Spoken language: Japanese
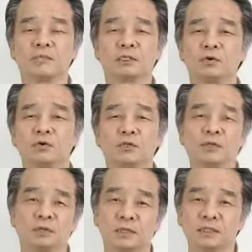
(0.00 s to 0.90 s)
まあ、商
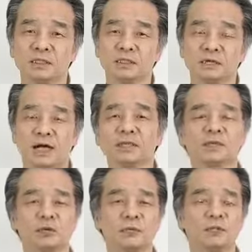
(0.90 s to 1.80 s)
人の町半
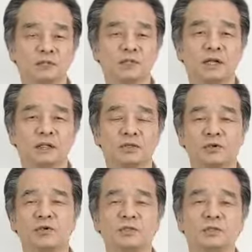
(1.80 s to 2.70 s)
座同盟都市なので
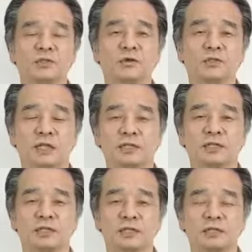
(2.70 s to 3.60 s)
商人となっ
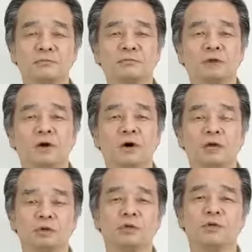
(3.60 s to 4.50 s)
ている、まあ、その
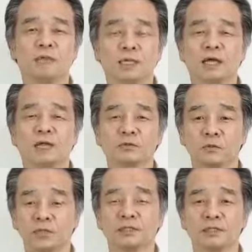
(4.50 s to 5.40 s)
ゆえんみたいなと
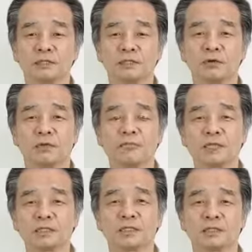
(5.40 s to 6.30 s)
こなんですけども
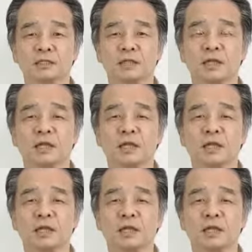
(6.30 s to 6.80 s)
皆さんですね